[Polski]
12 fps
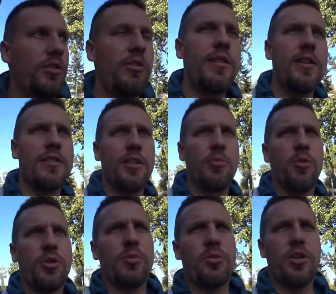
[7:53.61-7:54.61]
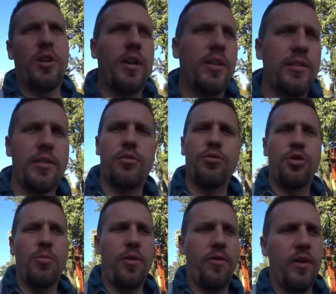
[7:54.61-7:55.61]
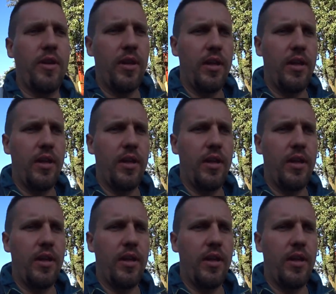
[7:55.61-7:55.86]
to nie jest nad morzem, że sezon zimowy